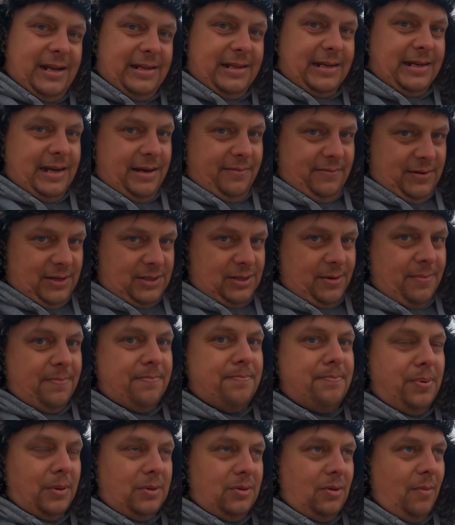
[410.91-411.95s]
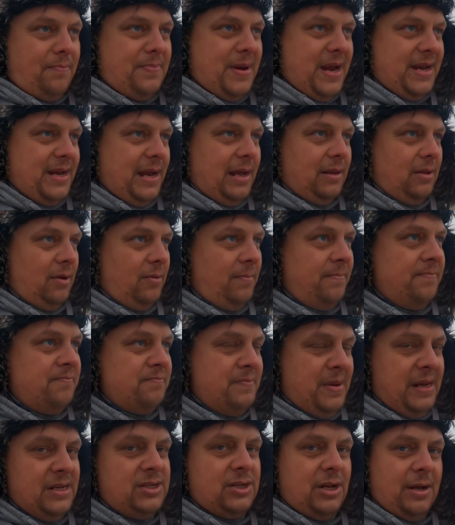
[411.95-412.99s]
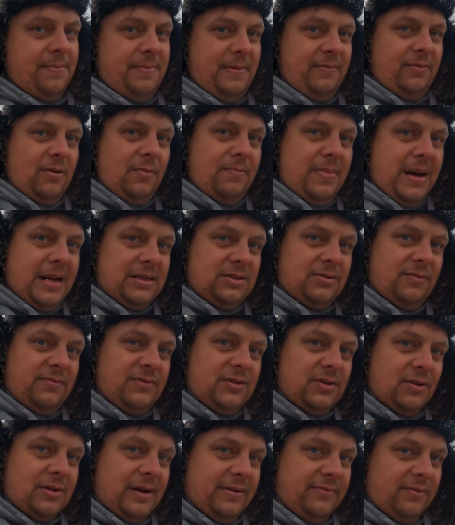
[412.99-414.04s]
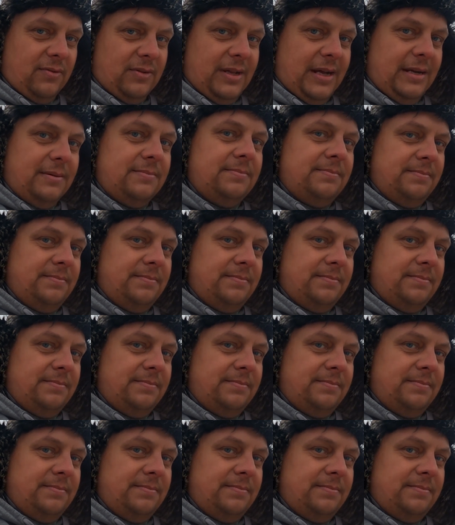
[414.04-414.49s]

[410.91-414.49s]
ale takie wiecie, podtopienia. No. Będzie na pewno bardzo wysoka woda.